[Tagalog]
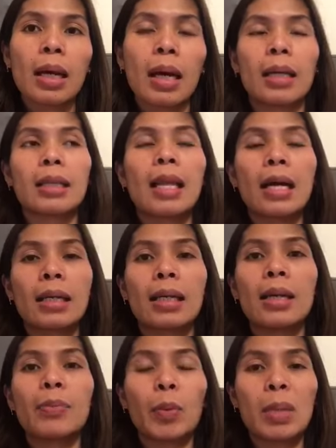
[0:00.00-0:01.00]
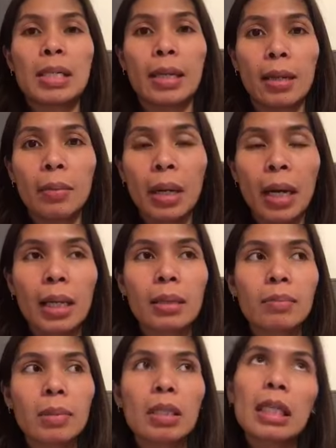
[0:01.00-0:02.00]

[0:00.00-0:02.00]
at luckily pumasa naman